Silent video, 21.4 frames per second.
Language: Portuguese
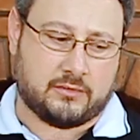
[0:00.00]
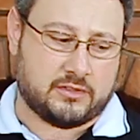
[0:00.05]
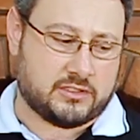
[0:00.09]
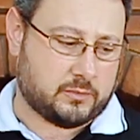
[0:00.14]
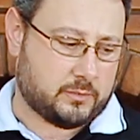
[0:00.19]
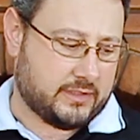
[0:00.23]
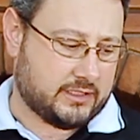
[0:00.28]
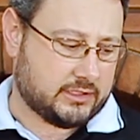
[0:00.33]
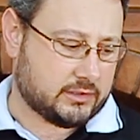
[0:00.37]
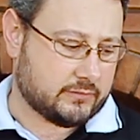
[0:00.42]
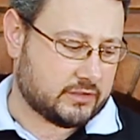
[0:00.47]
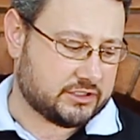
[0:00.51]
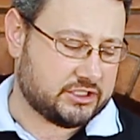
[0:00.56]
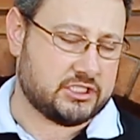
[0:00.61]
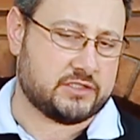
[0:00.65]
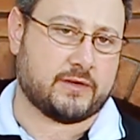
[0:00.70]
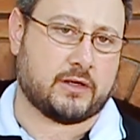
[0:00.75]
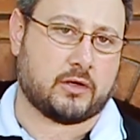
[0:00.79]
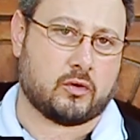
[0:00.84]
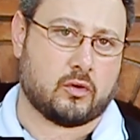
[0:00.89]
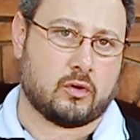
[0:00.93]
no espeto. Então a
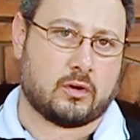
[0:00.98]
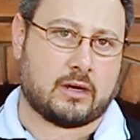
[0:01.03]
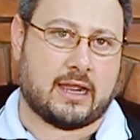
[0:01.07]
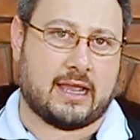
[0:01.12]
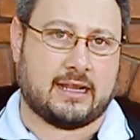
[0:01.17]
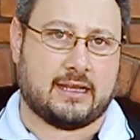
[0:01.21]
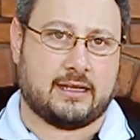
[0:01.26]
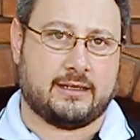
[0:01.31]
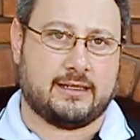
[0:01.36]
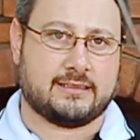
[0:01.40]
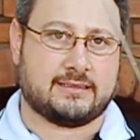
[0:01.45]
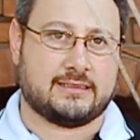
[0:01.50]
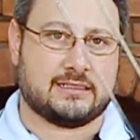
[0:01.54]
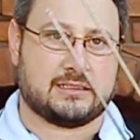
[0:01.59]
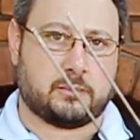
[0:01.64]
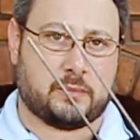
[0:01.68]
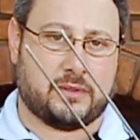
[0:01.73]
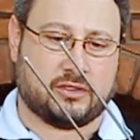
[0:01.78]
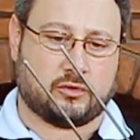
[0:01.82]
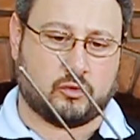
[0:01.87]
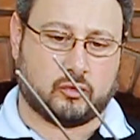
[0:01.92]
gente vai colocar ela nesse
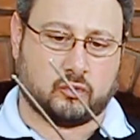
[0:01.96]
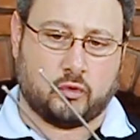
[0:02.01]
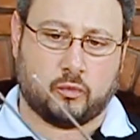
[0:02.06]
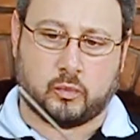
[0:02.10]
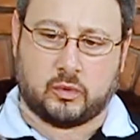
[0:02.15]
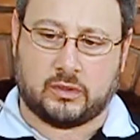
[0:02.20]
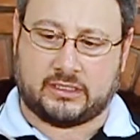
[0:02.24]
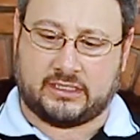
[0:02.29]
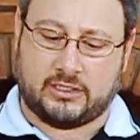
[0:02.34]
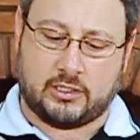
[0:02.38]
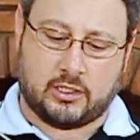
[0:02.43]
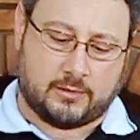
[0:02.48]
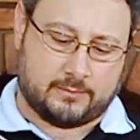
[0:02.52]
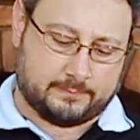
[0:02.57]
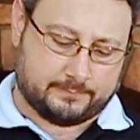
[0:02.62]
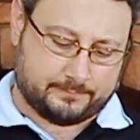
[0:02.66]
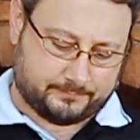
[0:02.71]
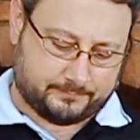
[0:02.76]
espeto duplo aqui, ó.